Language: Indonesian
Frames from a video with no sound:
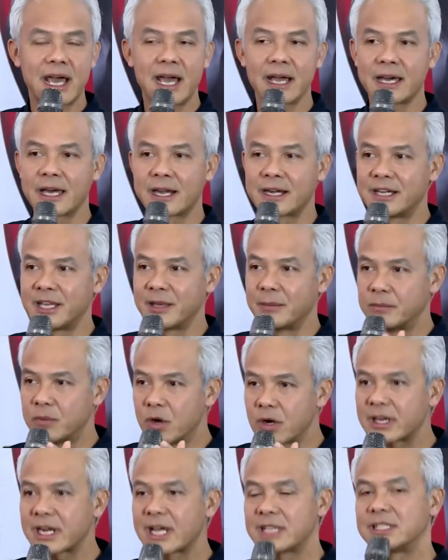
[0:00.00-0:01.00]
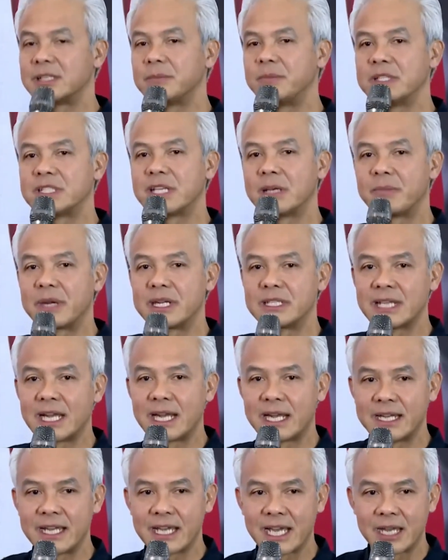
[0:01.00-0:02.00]
agar demokrasi bisa
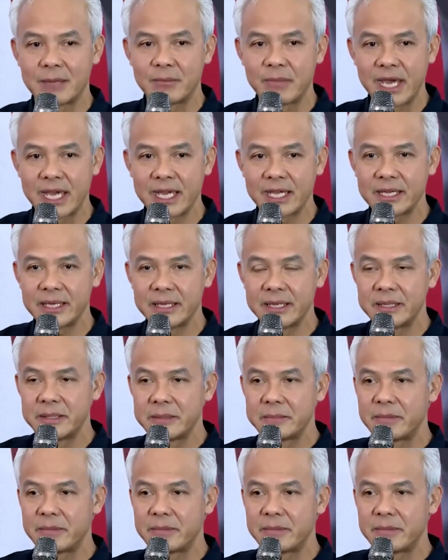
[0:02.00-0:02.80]
berjalan dengan baik,